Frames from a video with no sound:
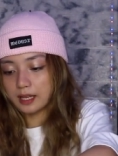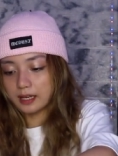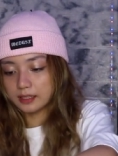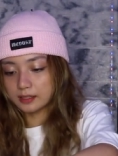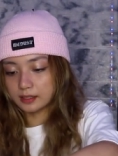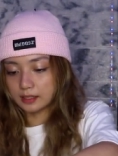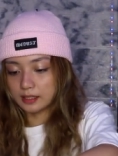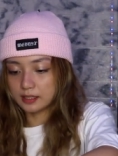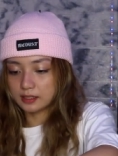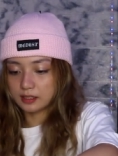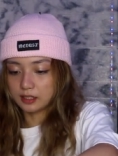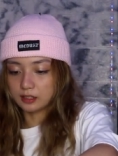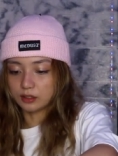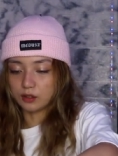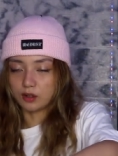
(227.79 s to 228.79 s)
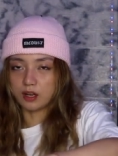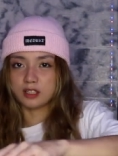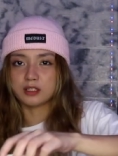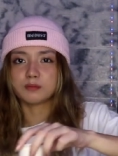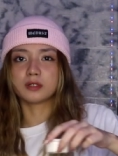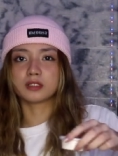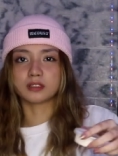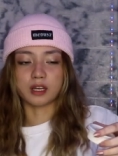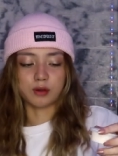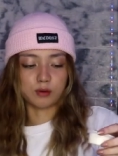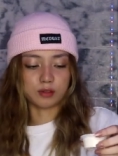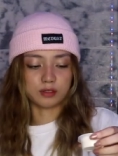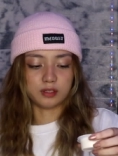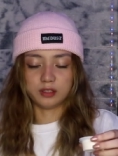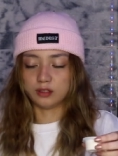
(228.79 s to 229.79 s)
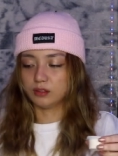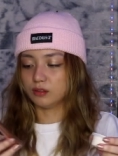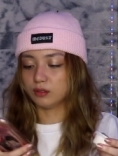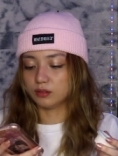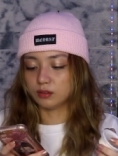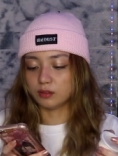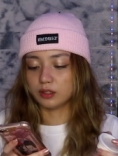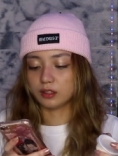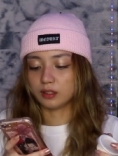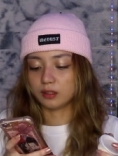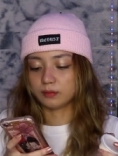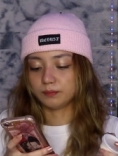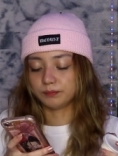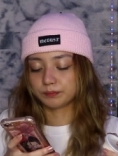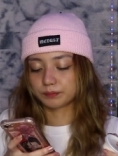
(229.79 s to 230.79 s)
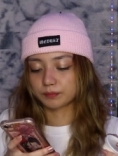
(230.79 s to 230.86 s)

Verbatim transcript: last is itong, ano bang tawag dito? Wait lang.